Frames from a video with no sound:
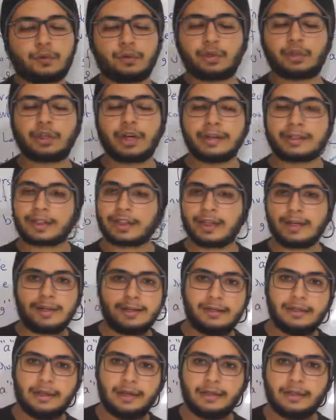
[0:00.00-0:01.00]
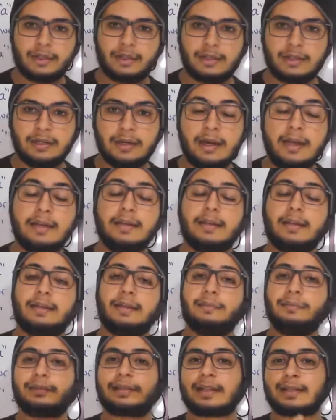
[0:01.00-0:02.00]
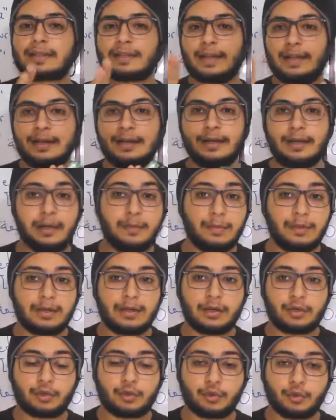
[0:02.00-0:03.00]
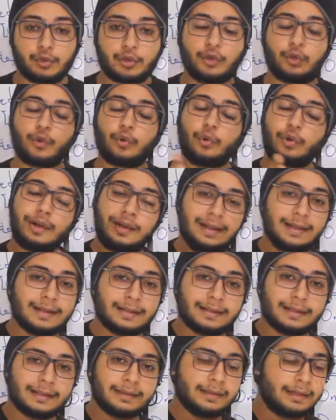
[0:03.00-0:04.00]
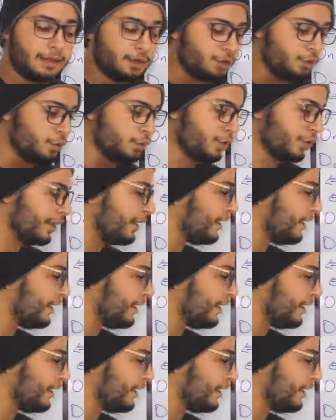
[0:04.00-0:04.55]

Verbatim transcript: جوج اش كيعني هذا الشيء يعني متصله على اليمين ديال جوج وعلى اليسار ديال جوج